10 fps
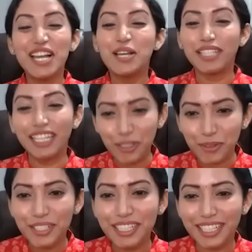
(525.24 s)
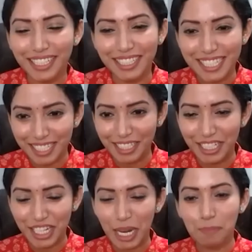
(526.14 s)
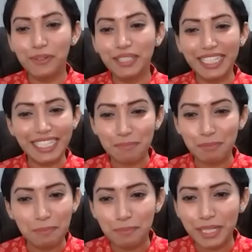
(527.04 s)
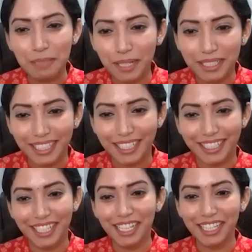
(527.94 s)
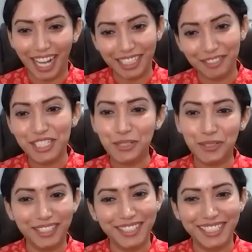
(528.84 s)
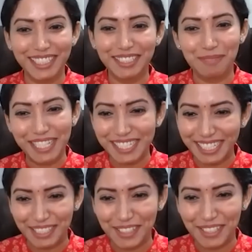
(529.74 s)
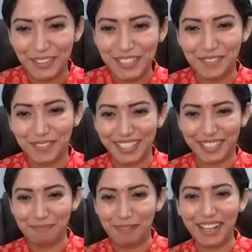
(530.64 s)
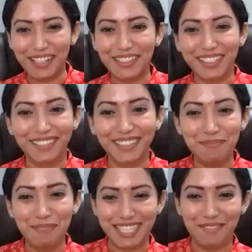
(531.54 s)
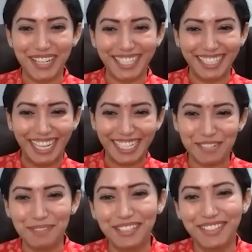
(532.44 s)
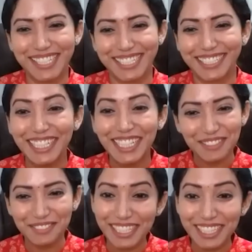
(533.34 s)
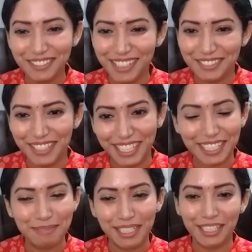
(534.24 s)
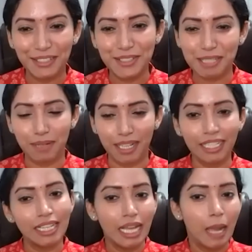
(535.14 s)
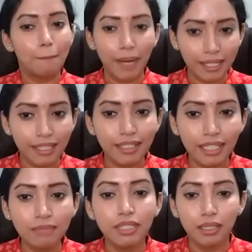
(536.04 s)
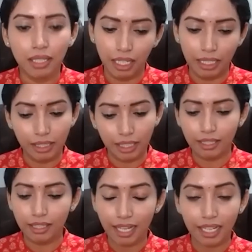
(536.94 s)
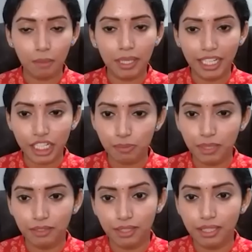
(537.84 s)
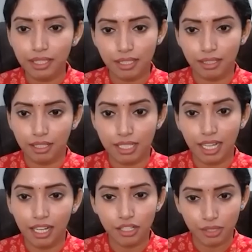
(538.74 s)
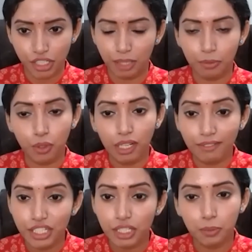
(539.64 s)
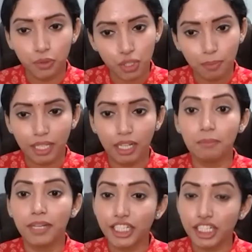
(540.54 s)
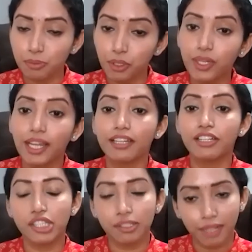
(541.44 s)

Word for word: இல்ல இன்னொன்னு இருக்கு இந்த இந்த ஷேப்பை வந்து நீங்க ஸ்பிளிட் பண்ணி பாத்தீங்கன்னா அதை வச்சு கூட வந்து மனுஷங்க இந்த மாதிரி யோசிப்பாங்க பாக்குறவங்க வந்து பேசாம அதுல லக்ஷ்மியை வச்சுட்டு வெல்த்த வர வைக்கிறான் அப்படின்லாம் யோசிப்பாங்க பண்ணலாம் நீங்க தாராளமா லக்ஷ்மியை வந்து இந்த ஸ்டார் ஷேப் குள்ள வச்சு பூஜை பண்ணலாம் லக்ஷ்மியோட எனர்ஜி